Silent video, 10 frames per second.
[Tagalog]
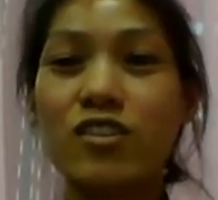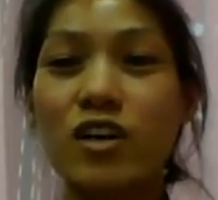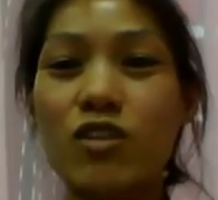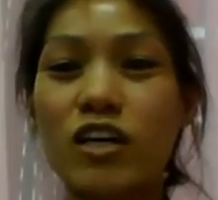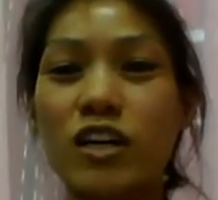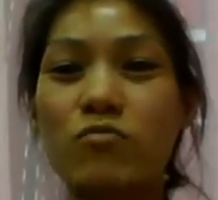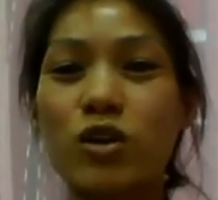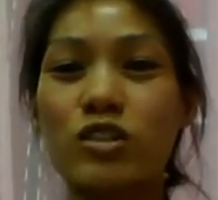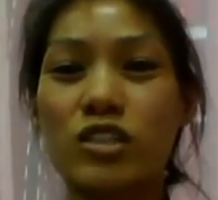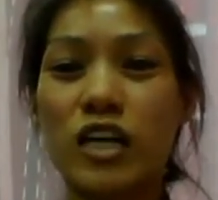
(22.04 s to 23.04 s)
daw ang
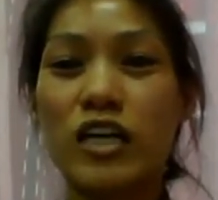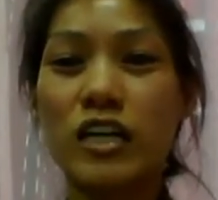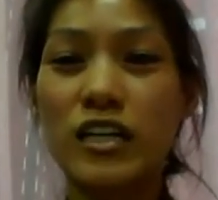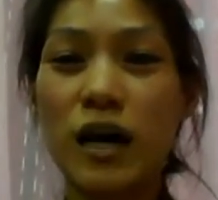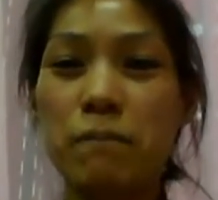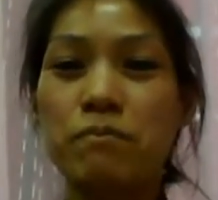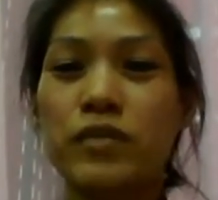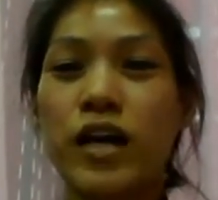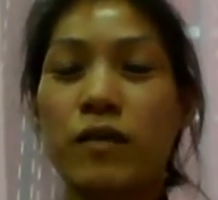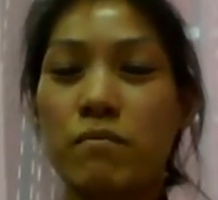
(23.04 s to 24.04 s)
gamot sa hirap
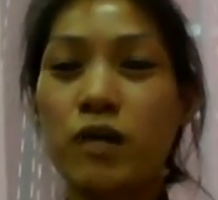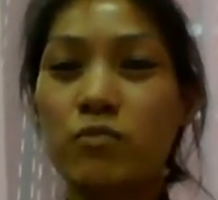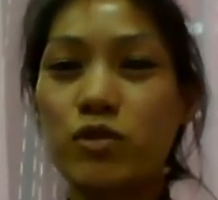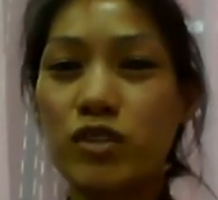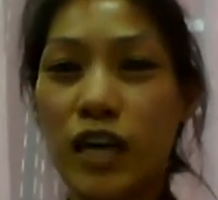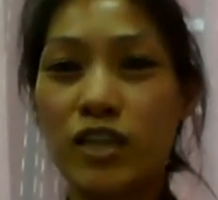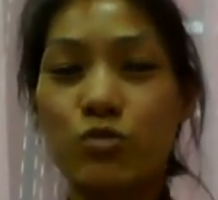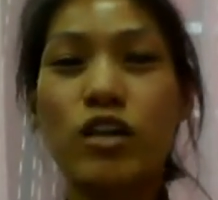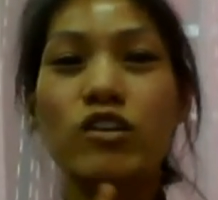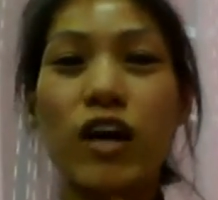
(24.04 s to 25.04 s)

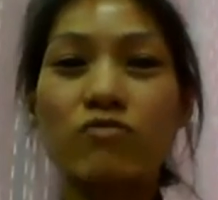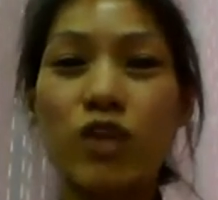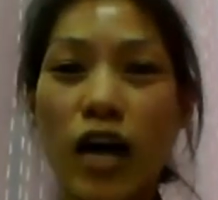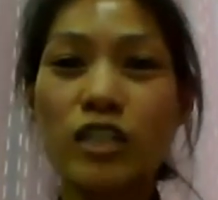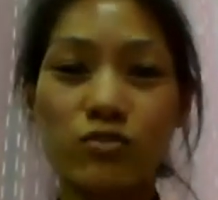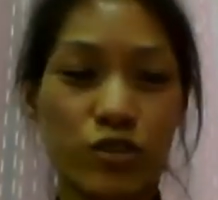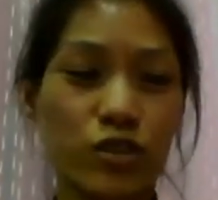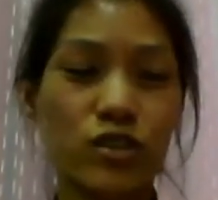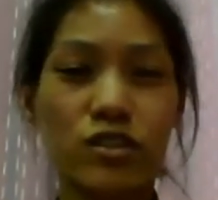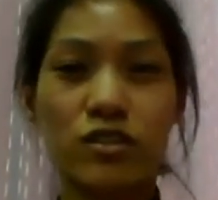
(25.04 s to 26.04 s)
magbuntis? Well, you have to ask
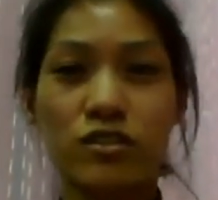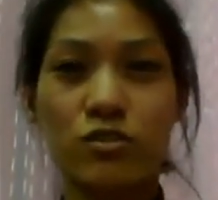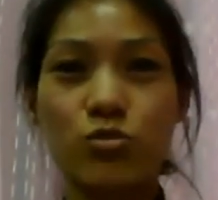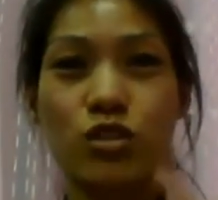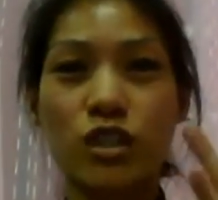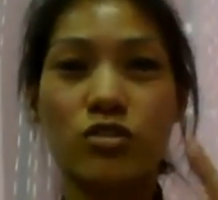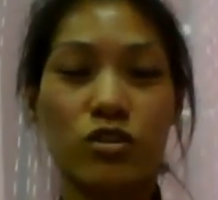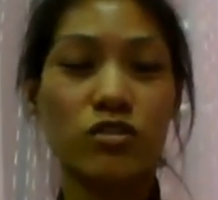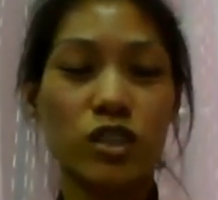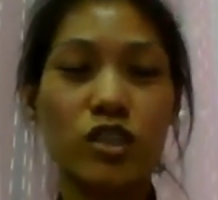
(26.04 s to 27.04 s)
first two
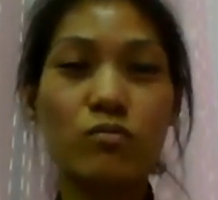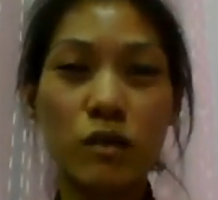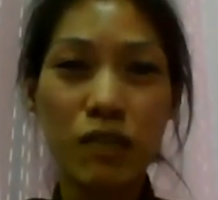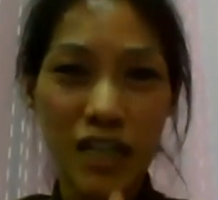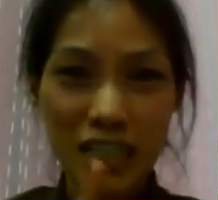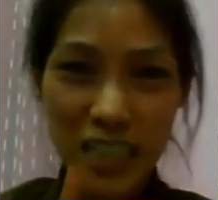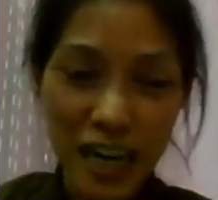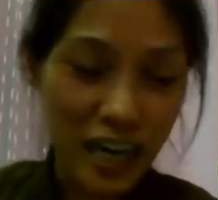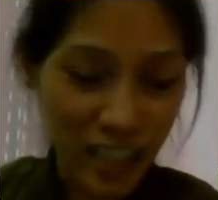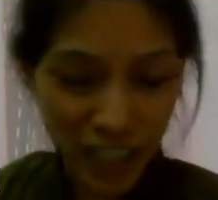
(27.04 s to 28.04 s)
reasons. Sino ba may
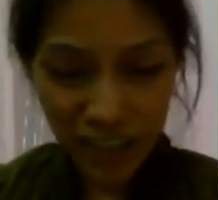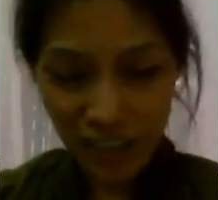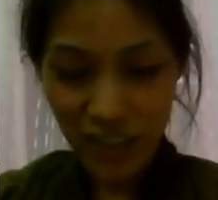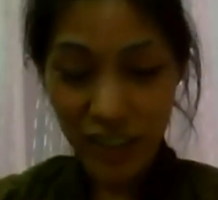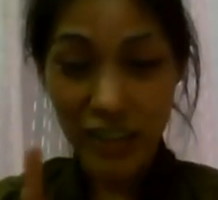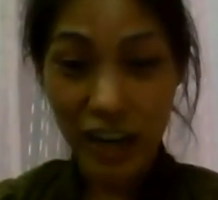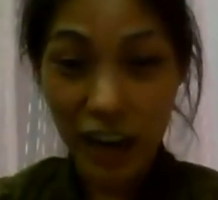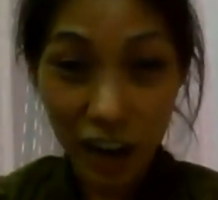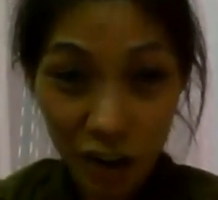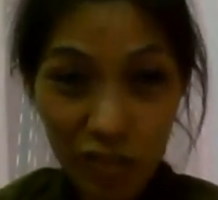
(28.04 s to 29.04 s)
kasalanan?
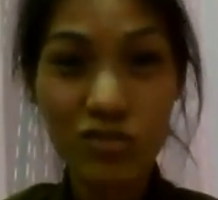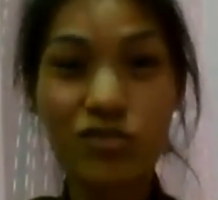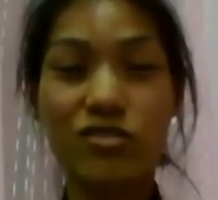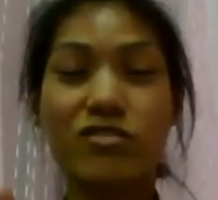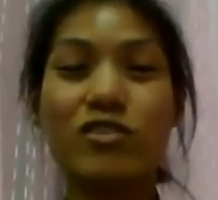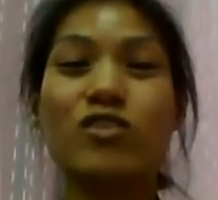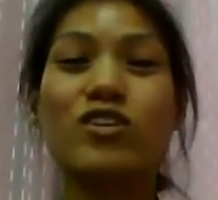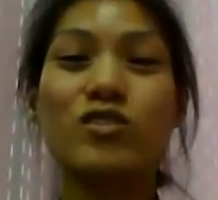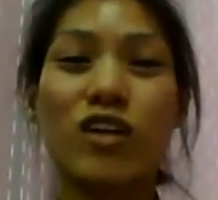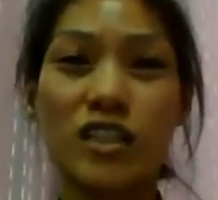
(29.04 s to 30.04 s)
Ikaw
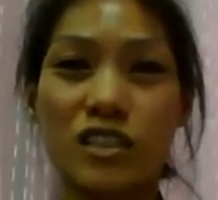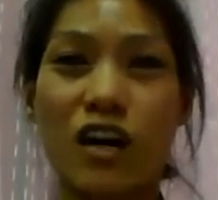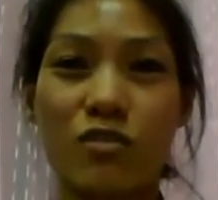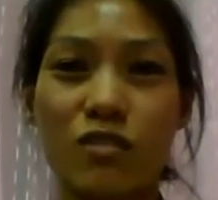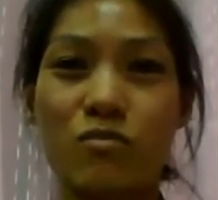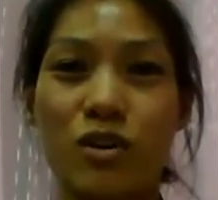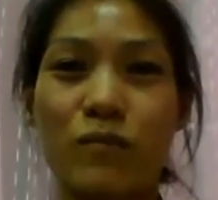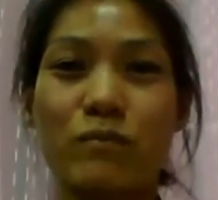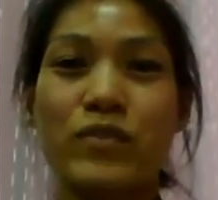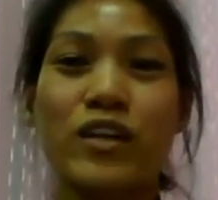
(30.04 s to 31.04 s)
or yung asawa mo?